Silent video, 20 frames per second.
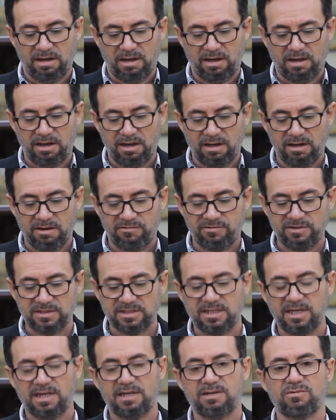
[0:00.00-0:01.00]
É,
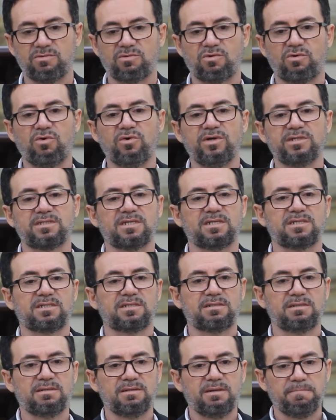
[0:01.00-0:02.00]
fizeram
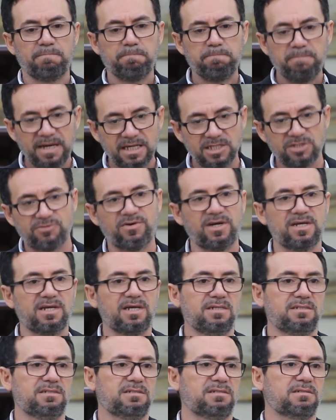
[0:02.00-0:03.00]
coisas bem
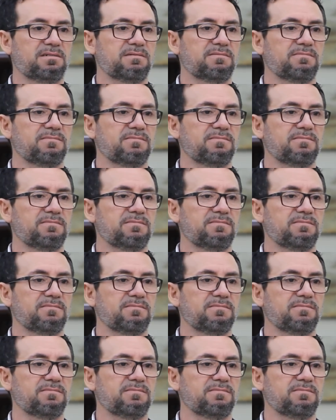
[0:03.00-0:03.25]
diferentes,